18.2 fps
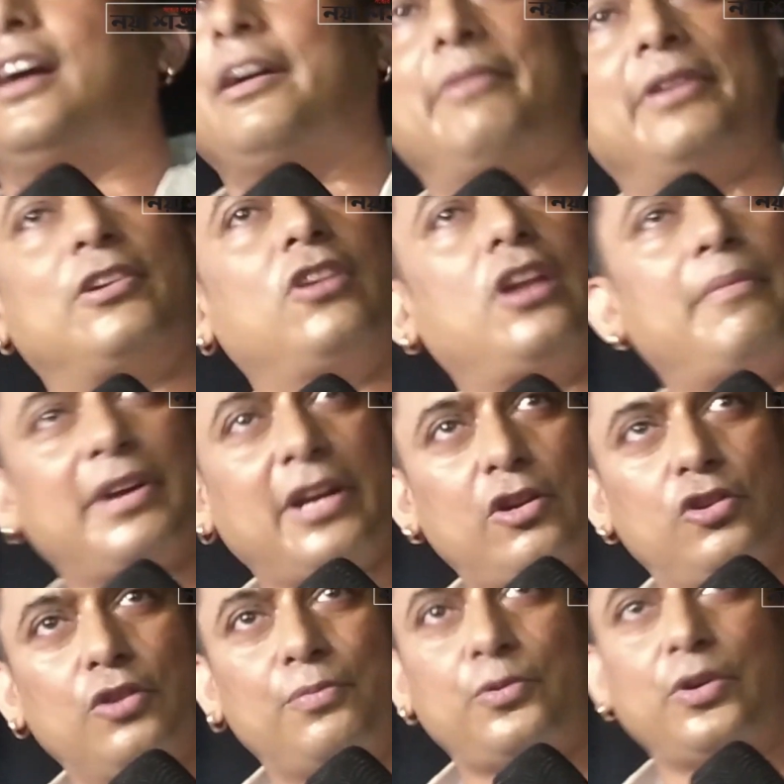ওইগুলো আমাকে
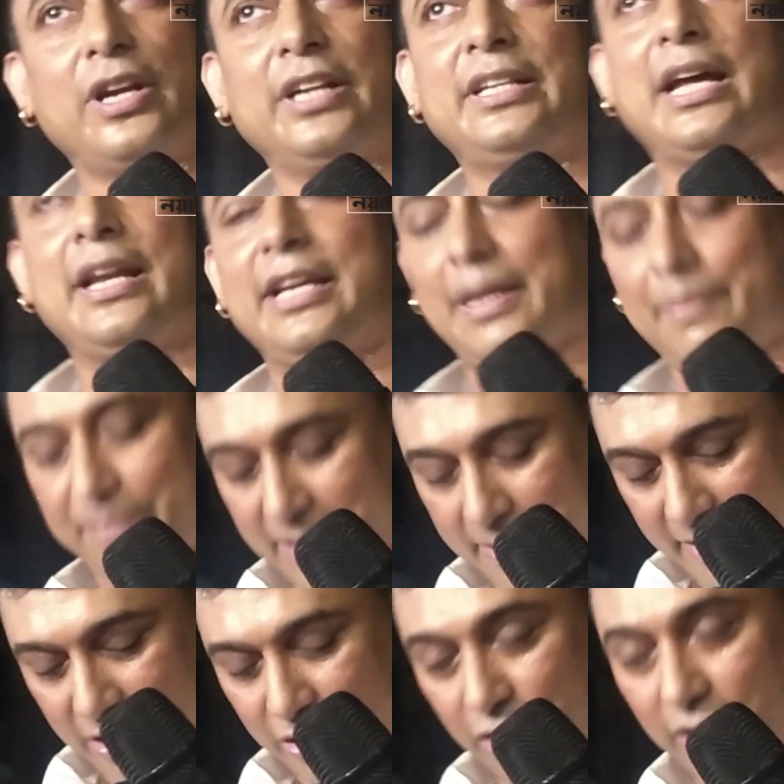খুব করে টানে আপনি
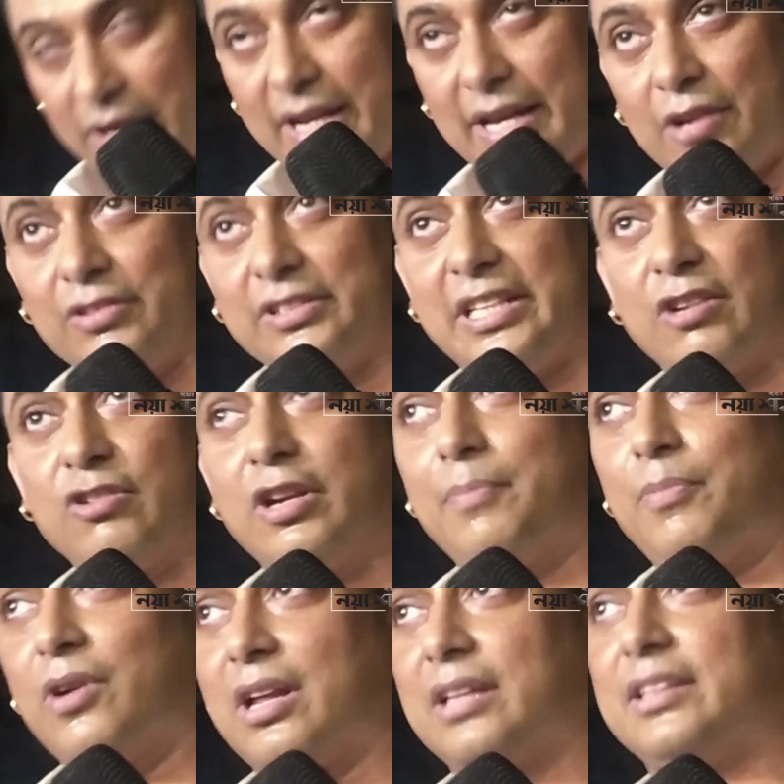আমার শরীরে এখন যেগুলো পড়া